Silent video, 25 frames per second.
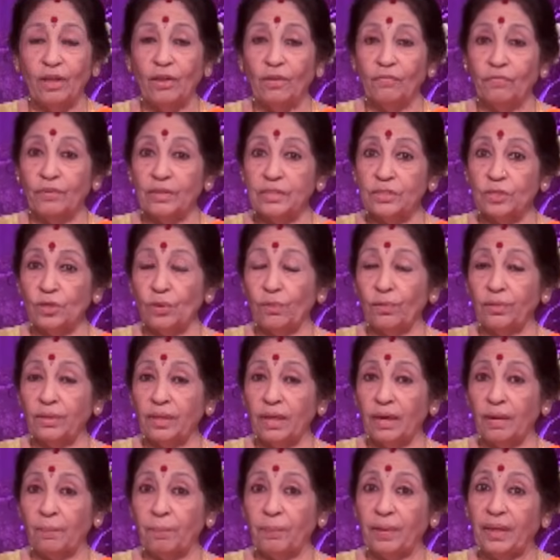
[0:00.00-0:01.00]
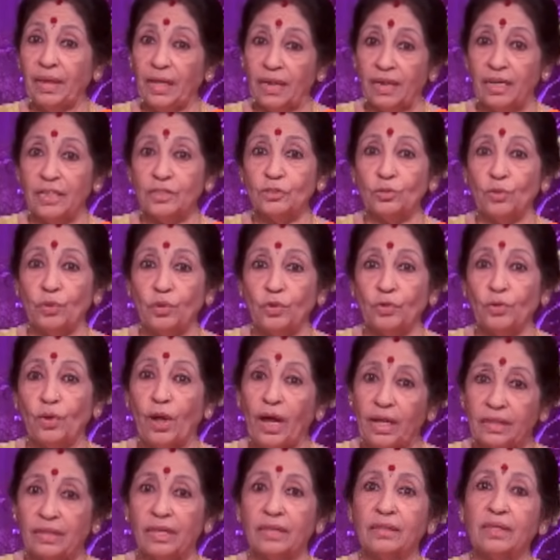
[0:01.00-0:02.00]
ஃபிசியோதெரப்பி என்ன சொல்லுதோ
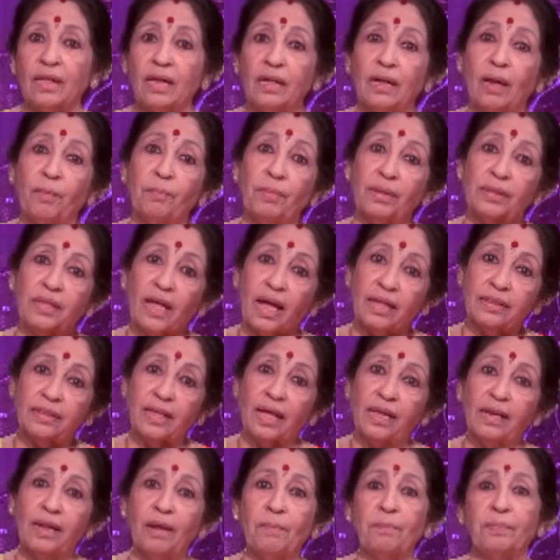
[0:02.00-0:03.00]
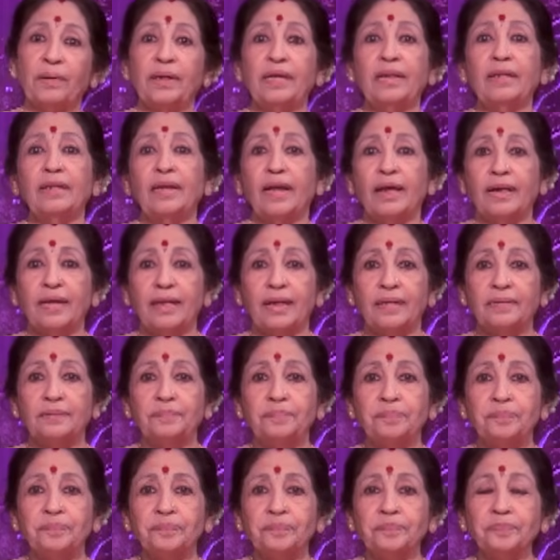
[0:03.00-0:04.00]
அதைத்தான் நம்ம தாத்தாலாம் பண்ணினாங்க
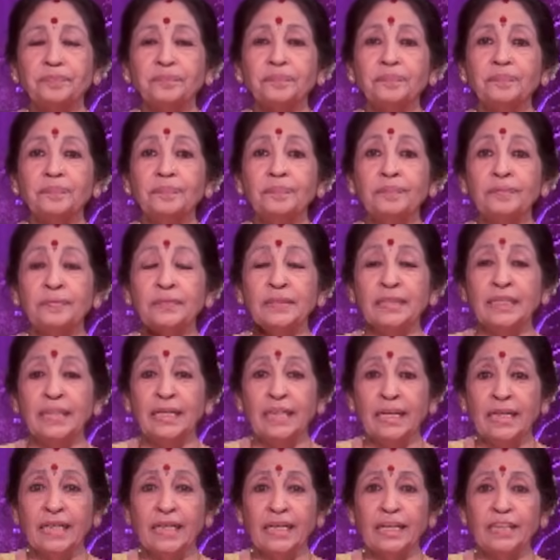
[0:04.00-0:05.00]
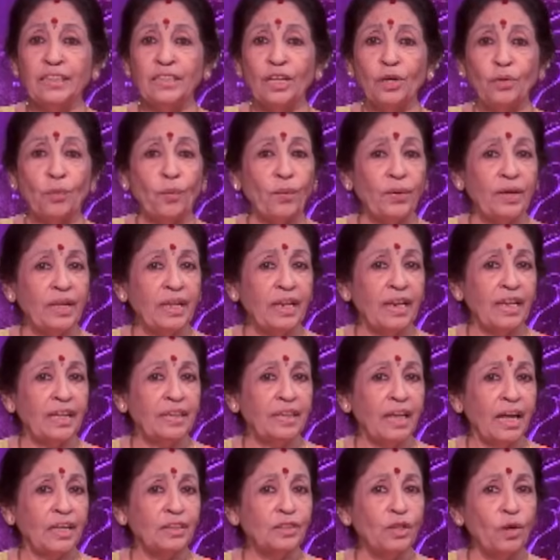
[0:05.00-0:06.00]
இந்த
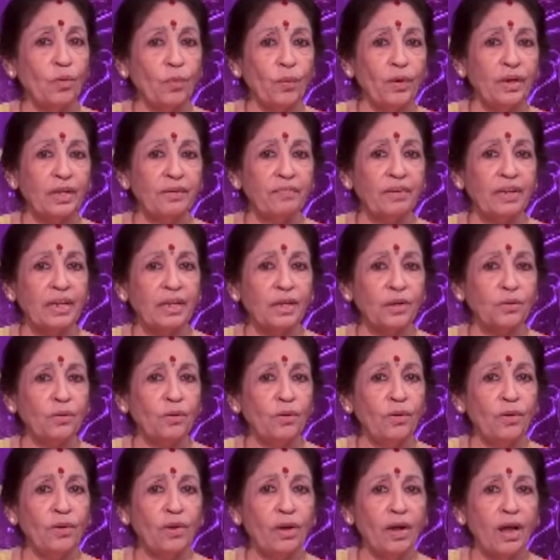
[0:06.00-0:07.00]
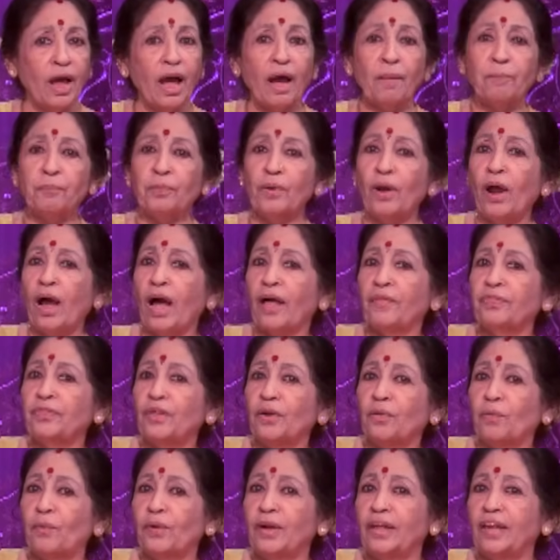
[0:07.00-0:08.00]
கோடியிலேருந்து அந்த கோடி வரைக்கும் அப்புறம் அந்த
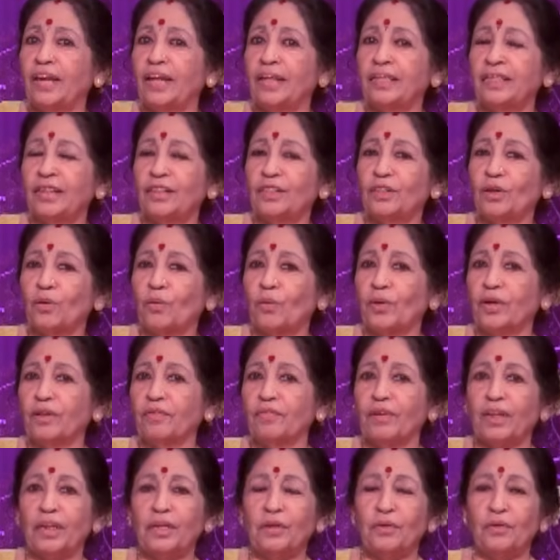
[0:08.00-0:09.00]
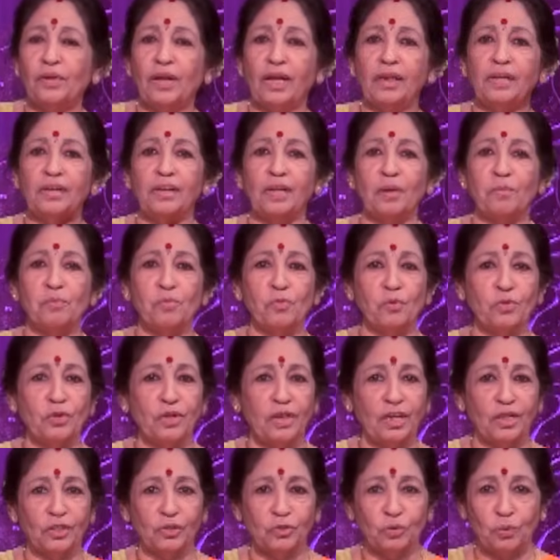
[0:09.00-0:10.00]
கோடியிலேருந்து இந்த கோடி வரைக்கும் நல்லா
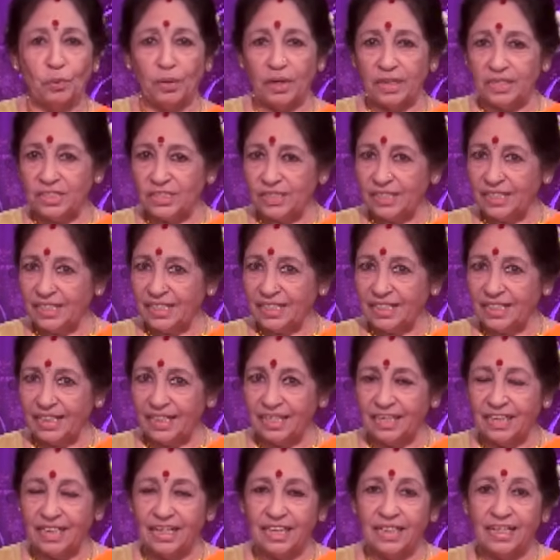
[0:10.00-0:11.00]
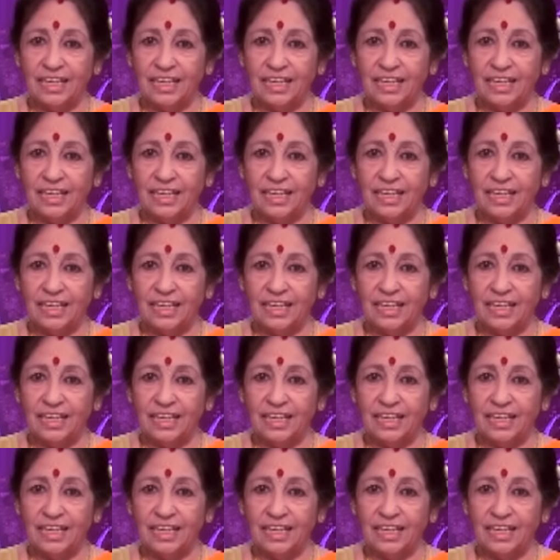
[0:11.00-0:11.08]
முதுக தொடச்சிட்டிங்கன்னா